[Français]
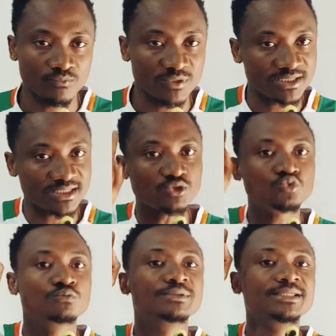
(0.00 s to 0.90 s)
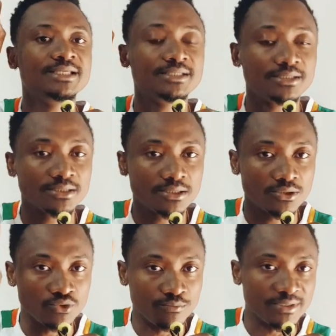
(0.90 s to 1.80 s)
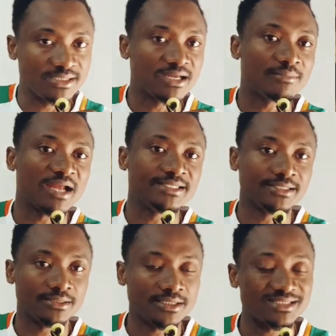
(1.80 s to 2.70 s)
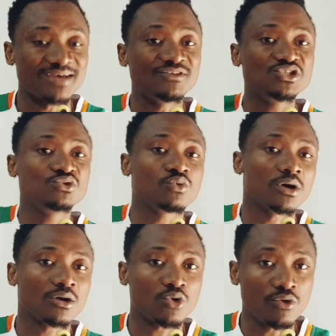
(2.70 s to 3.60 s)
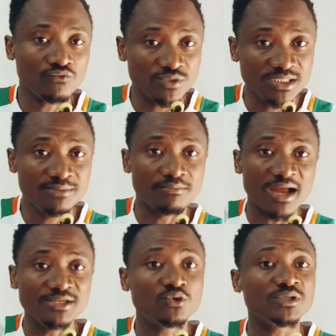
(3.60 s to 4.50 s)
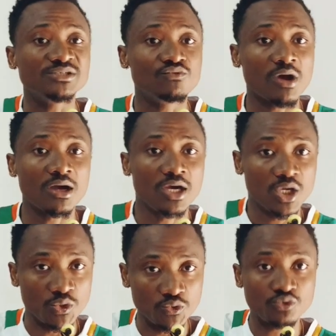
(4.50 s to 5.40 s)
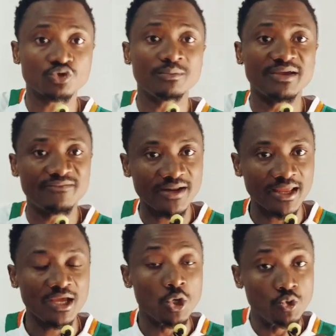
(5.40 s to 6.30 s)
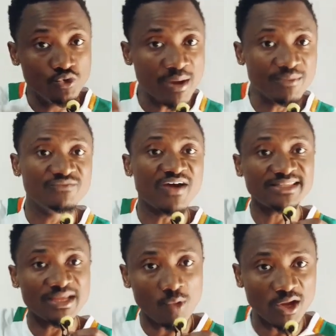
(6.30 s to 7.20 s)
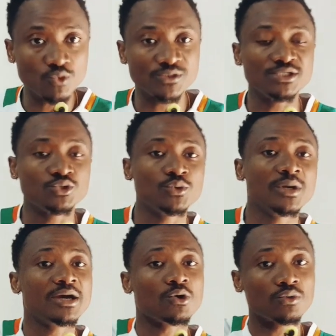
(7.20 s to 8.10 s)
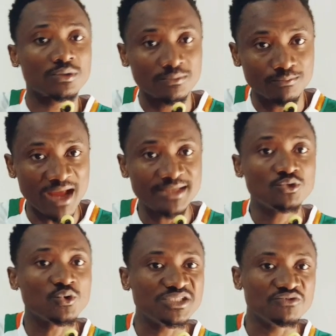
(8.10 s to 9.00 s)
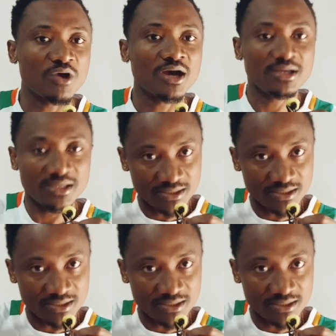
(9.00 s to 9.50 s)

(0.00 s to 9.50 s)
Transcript: Sans oublier le président malien. Ça veut dire quoi Quand on vous dit Mali, Côte d'Ivoire, nous sommes des frères. Lui-même, il va témoigner aussi que Mali, Côte d'Ivoire,